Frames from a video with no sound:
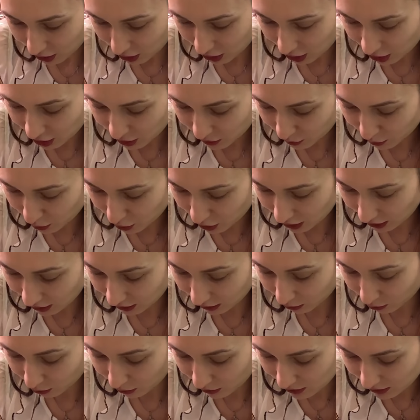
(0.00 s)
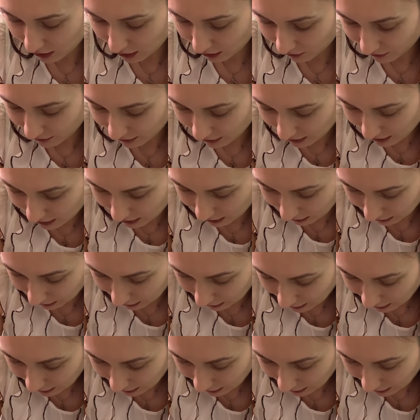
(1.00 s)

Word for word: Рожаешь, смотришь, как такое из тебя вылезло. -то.